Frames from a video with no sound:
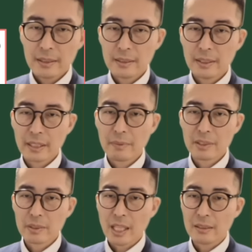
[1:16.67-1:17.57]
続いていきます
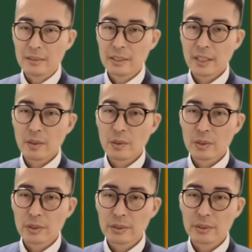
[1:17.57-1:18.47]
よ。さん、自己の
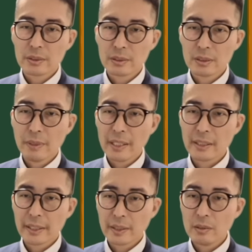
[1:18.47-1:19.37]
所有する面
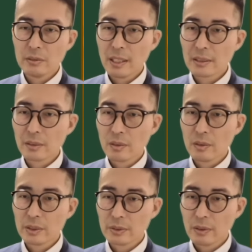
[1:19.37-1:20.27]
積よんわりの
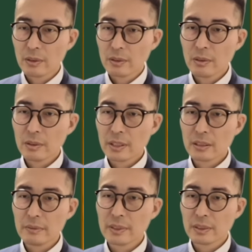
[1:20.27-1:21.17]
農地を農
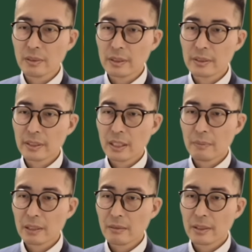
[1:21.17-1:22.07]
作物の育成
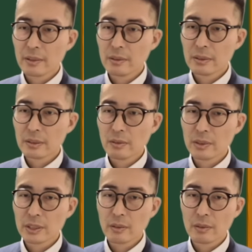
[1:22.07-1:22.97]
または養畜の
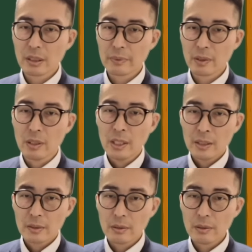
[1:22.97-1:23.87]
事業のための
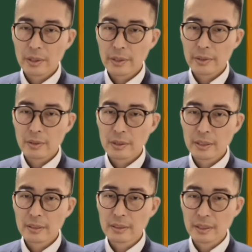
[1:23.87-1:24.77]
農業用施
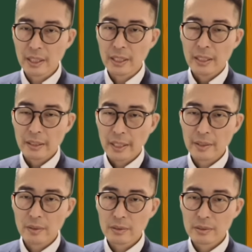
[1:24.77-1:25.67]
設に転
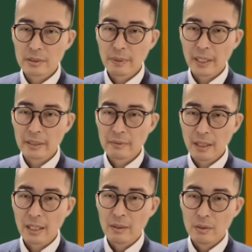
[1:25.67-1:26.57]
用する場合
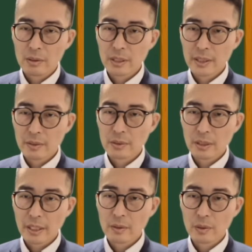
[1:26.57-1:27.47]
は、法第よん条
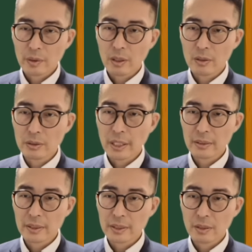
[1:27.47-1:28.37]
だいいっ項の許可を受け
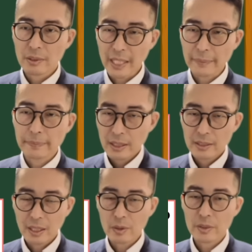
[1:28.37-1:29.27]
る必要はない。
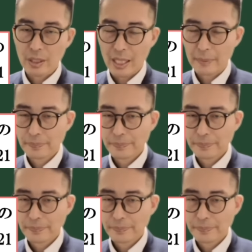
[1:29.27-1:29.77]
さあ、どうでしょうか。